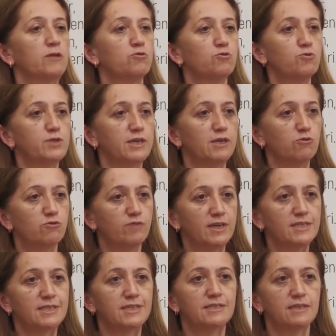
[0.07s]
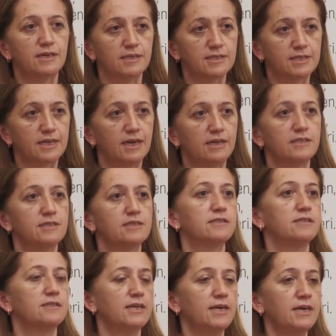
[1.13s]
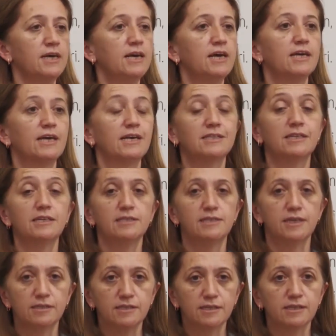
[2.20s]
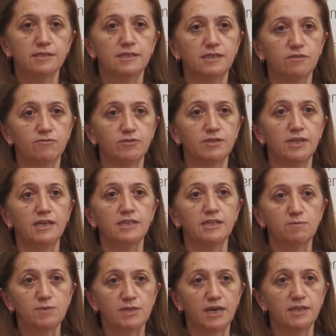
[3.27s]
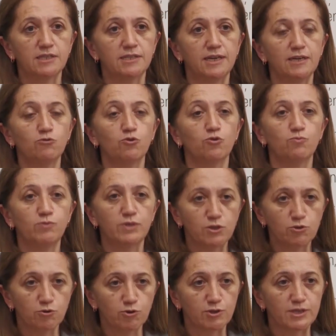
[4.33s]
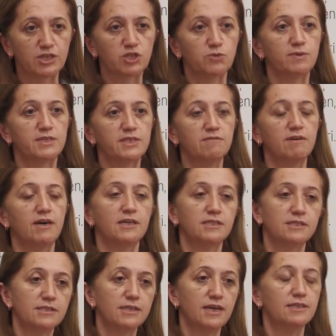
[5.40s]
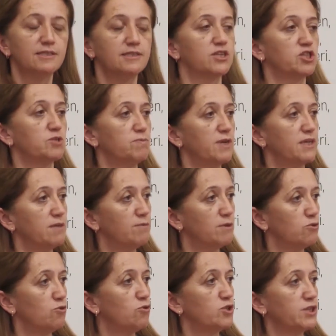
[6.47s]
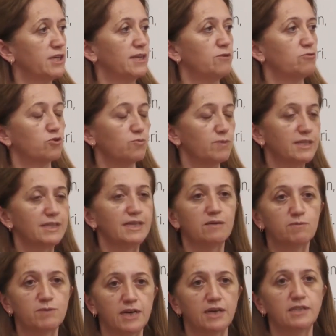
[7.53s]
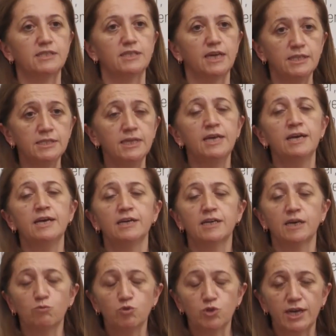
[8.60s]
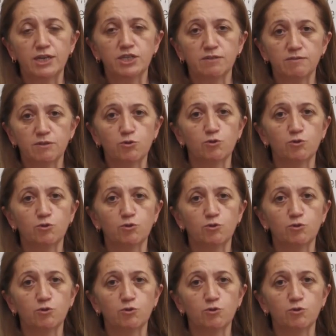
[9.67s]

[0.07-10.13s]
9 Eylül Üniversitesi Hastanesi'nde yetkili sendika tarafından imzalanan toplu iş sözleşmesi ve ardından seçimden hemen önce hükümetle imzalanan kamu çerçeve